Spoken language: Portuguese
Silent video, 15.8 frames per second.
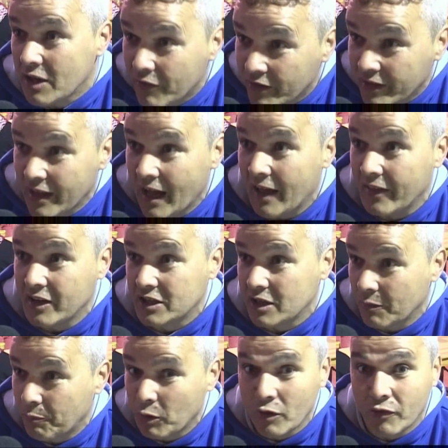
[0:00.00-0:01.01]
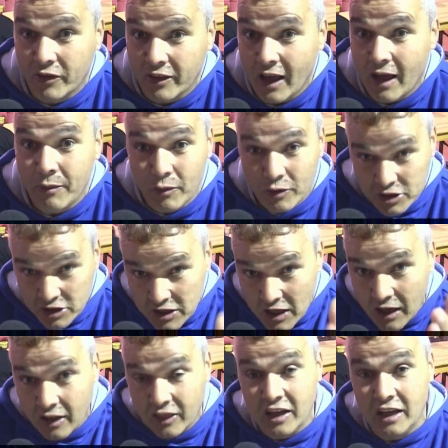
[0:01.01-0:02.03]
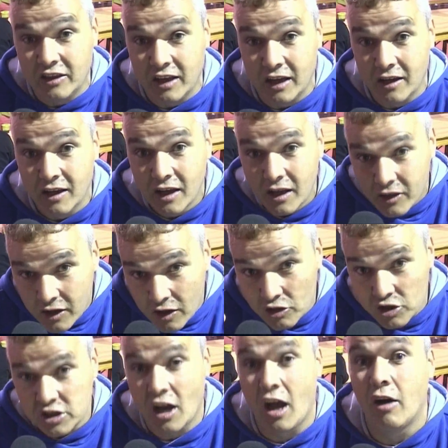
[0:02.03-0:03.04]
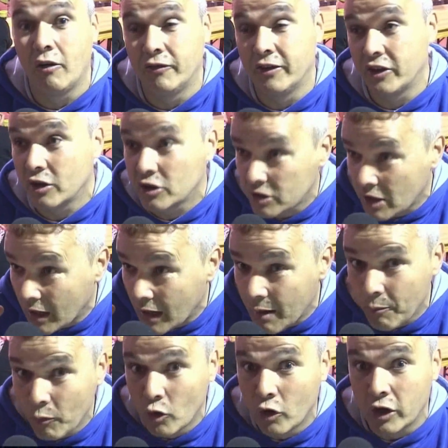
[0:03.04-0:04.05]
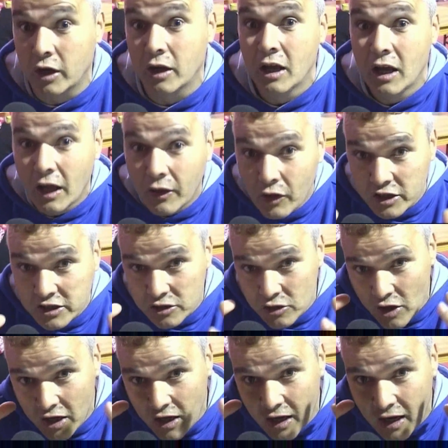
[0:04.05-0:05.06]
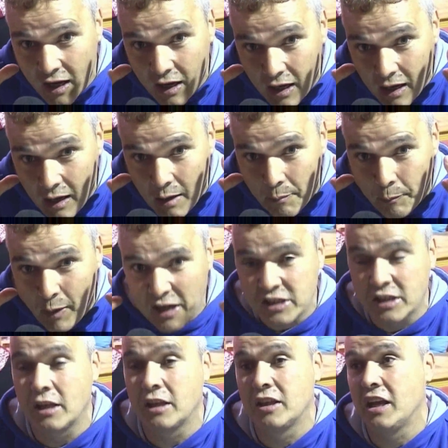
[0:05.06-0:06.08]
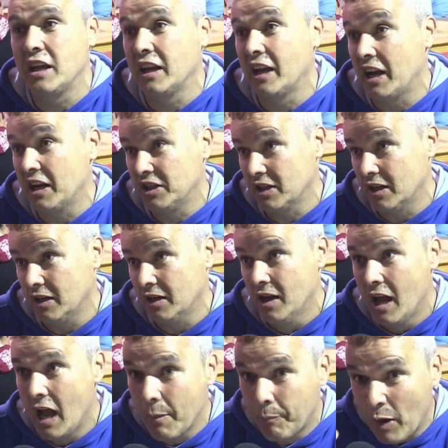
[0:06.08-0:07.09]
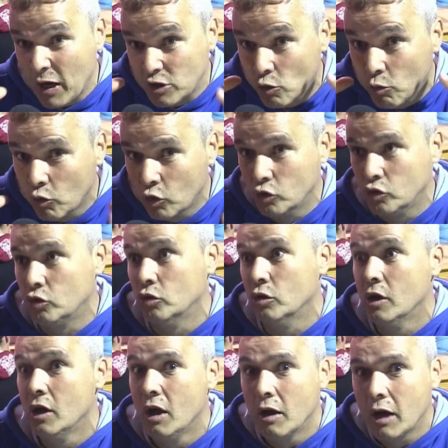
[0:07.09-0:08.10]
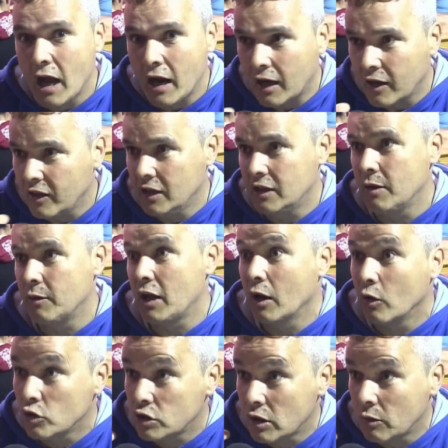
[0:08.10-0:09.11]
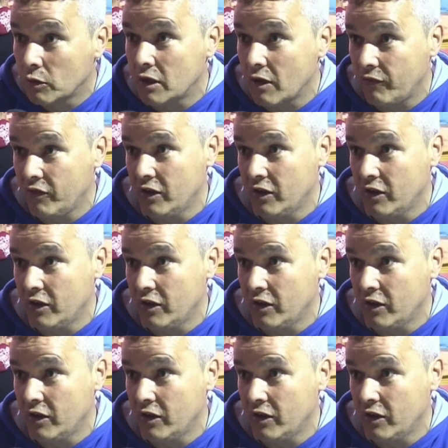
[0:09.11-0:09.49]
isto é verdade, isto é pura verdade, vocês acreditem, Deus salva, Deus é amor, Nossa Senhora é, é, é paz da, da, Igreja, é paz do mundo, acreditem, que é a luz da, da